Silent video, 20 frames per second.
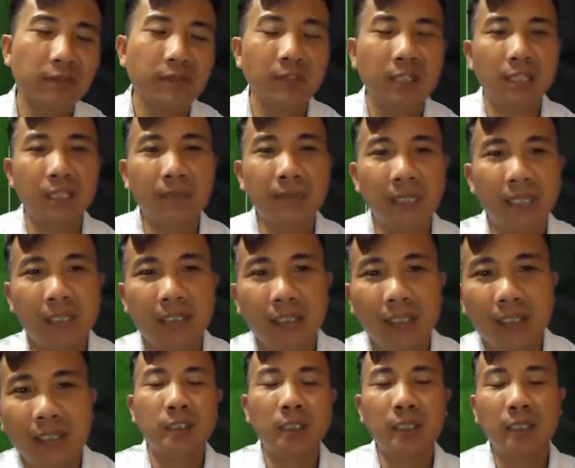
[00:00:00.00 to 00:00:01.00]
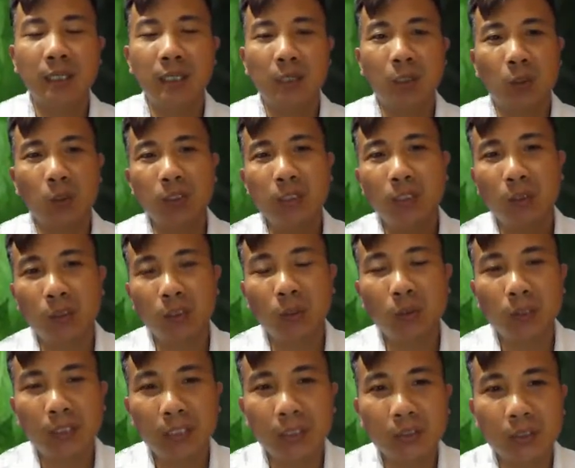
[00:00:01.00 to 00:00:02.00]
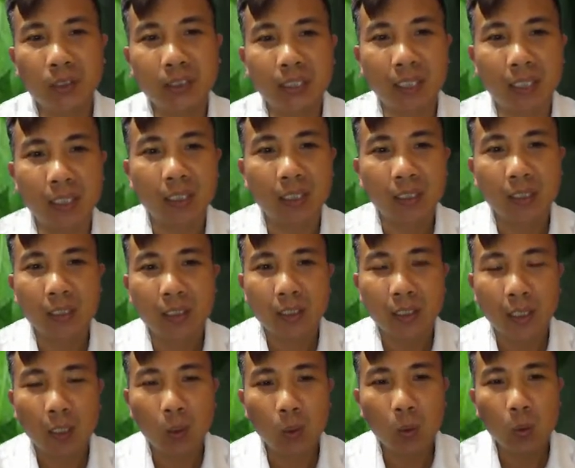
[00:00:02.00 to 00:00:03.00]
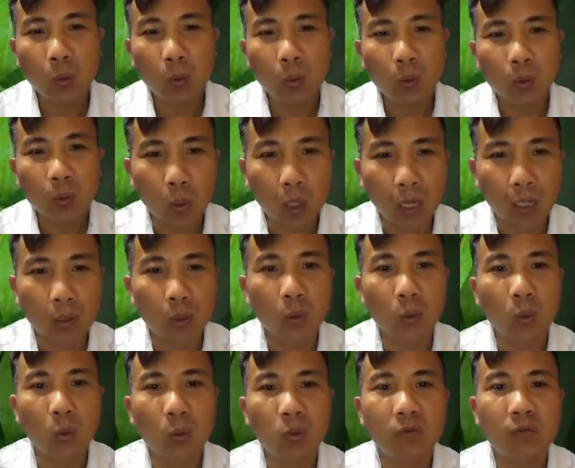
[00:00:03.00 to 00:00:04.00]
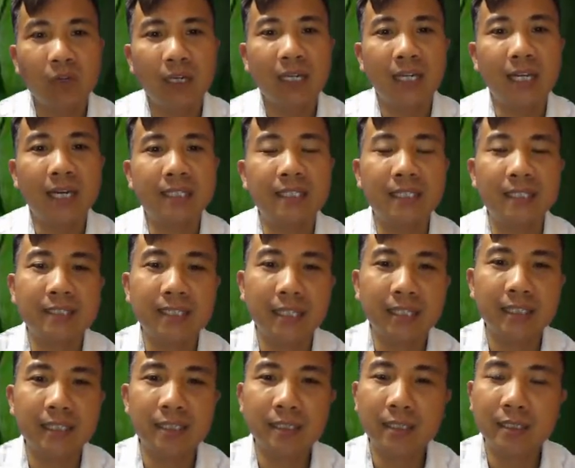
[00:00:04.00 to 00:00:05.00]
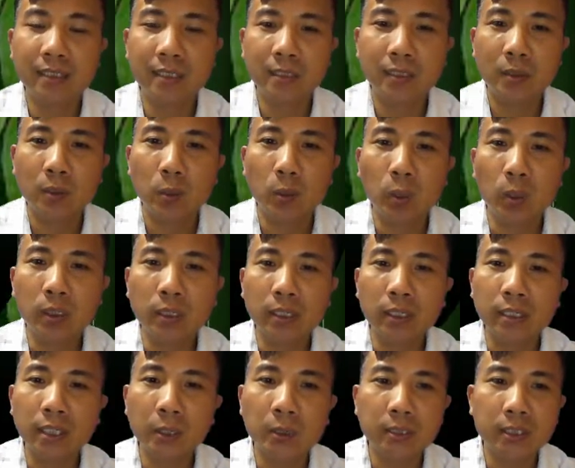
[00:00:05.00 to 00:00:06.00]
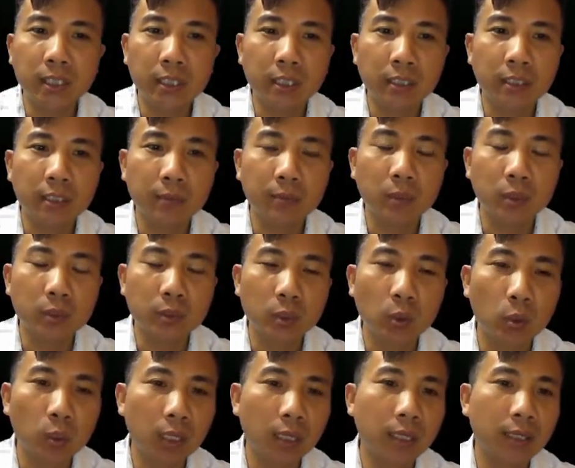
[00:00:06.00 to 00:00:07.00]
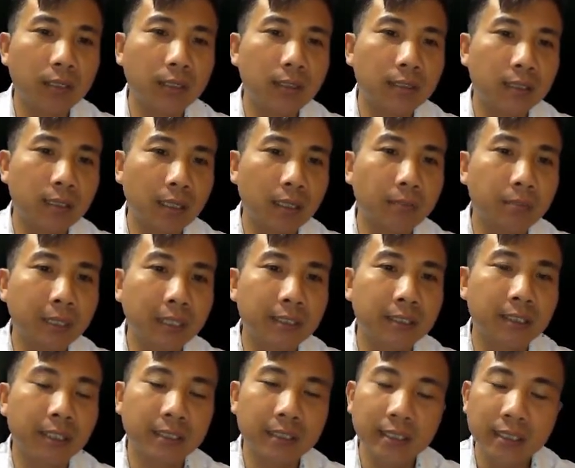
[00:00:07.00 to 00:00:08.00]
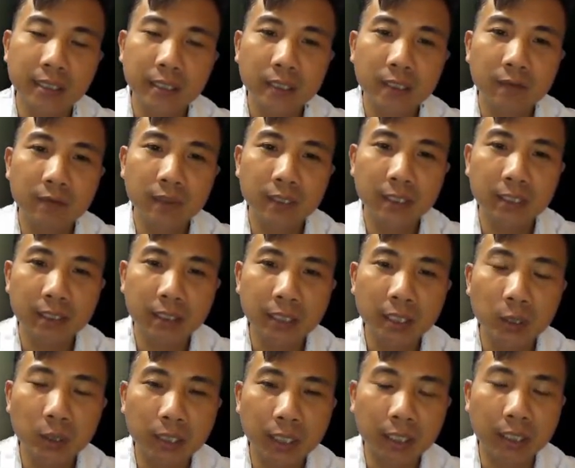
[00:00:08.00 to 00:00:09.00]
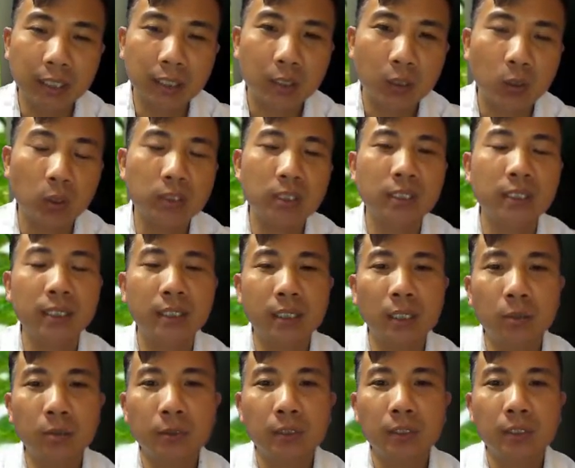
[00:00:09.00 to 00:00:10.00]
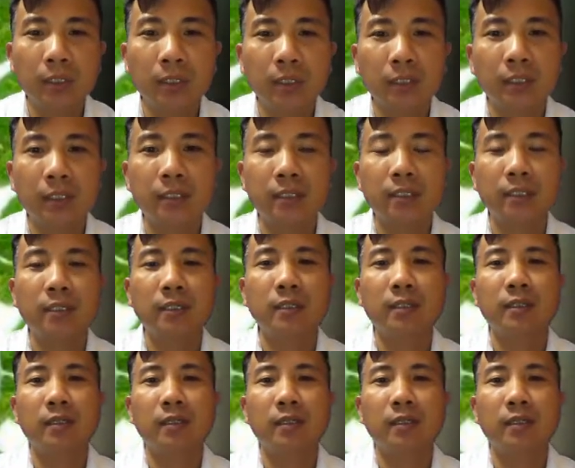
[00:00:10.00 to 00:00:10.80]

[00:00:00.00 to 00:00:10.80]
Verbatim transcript: quý vị và các bạn. Gần đây có nhiều thông tin cho rằng nấu quả đu đủ với lá trà xanh lấy nước uống để điều trị được một số các cái căn bệnh nan y. Vậy thì điều này có thật hay không? Thì